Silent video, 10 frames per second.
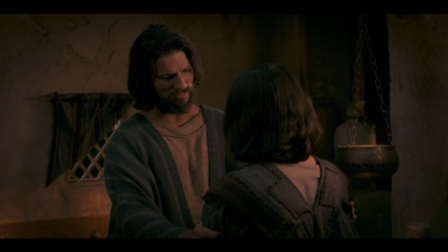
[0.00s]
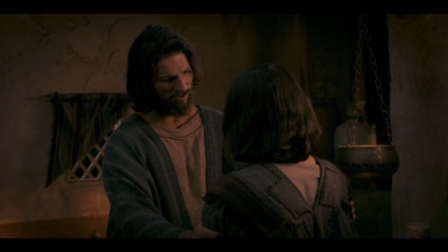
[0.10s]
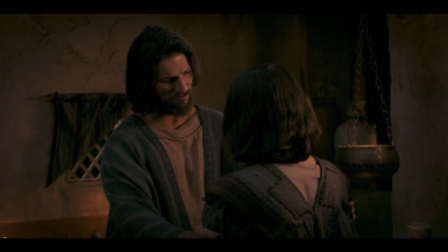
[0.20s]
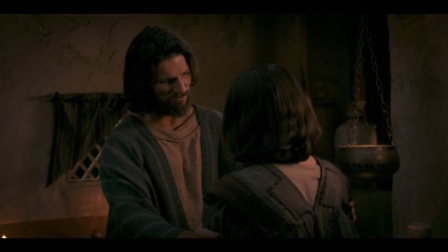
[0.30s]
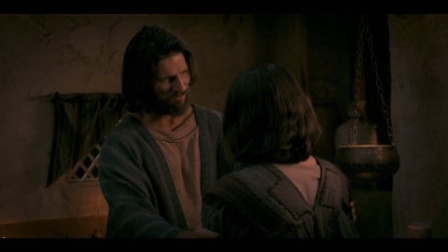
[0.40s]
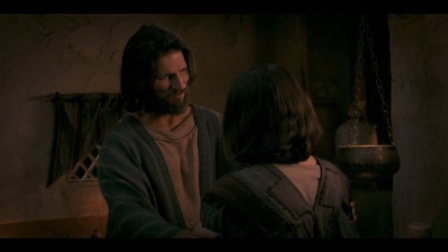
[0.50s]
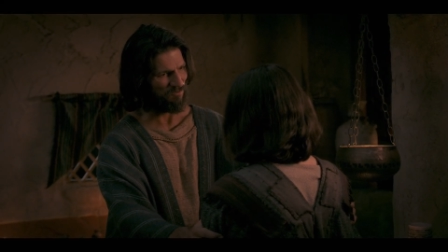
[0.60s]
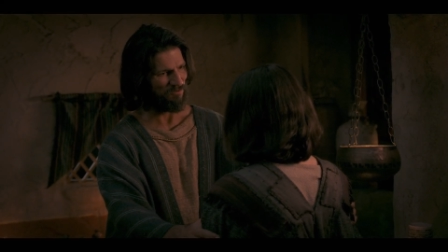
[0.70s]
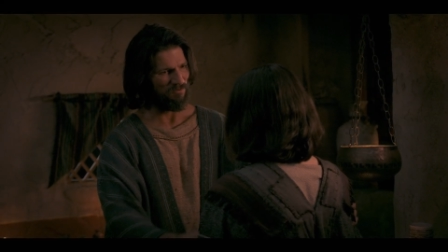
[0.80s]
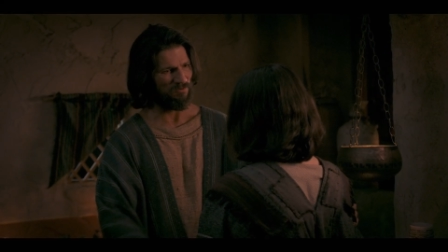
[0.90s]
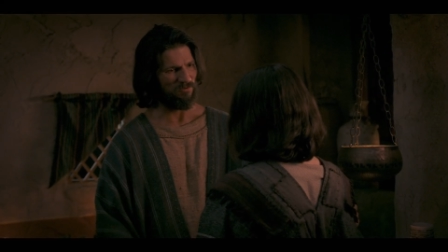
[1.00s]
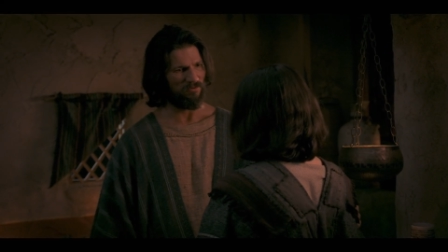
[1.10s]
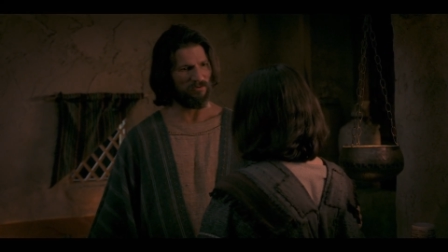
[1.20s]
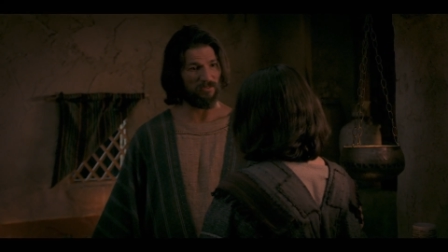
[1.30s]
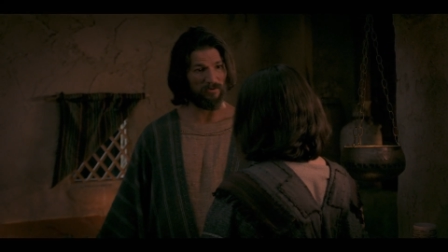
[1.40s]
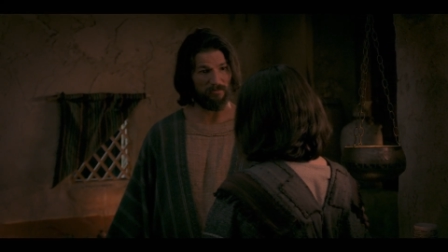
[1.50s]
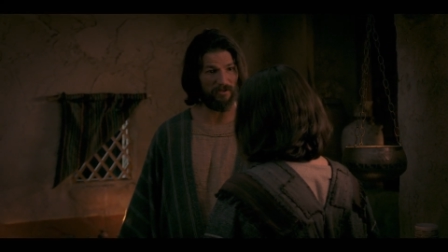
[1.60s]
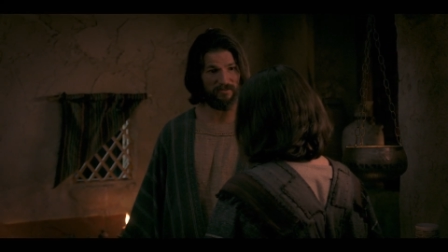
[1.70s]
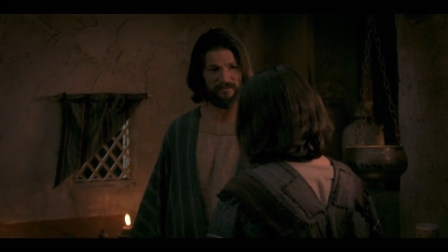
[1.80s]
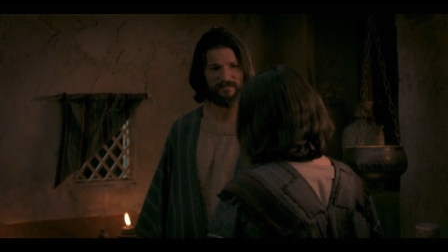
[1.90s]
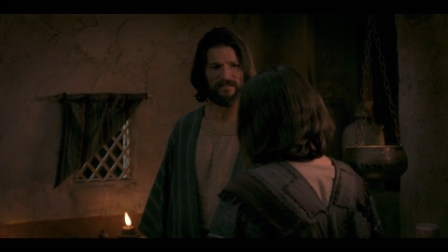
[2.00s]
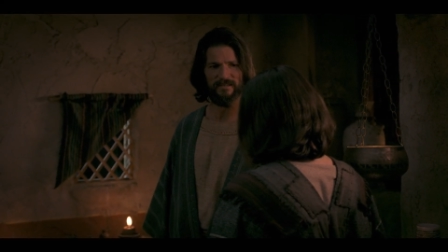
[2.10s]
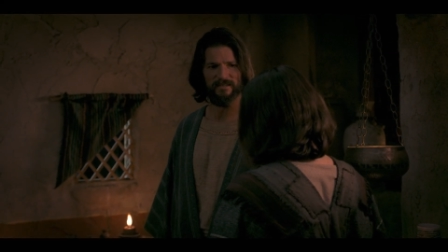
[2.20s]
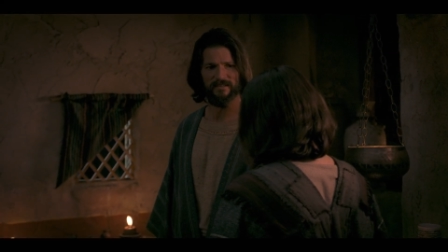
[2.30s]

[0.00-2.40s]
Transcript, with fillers: 兄たちと相談するように